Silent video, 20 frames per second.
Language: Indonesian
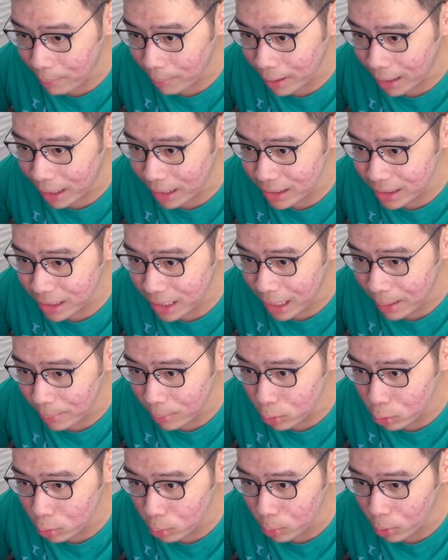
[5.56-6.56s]
aman,
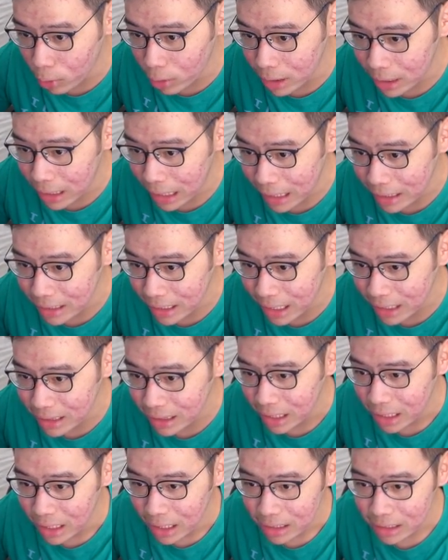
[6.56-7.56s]
kamu bawa granat.
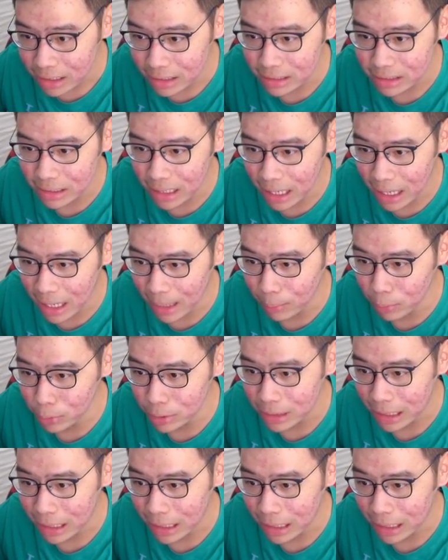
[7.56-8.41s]
Terserah kamu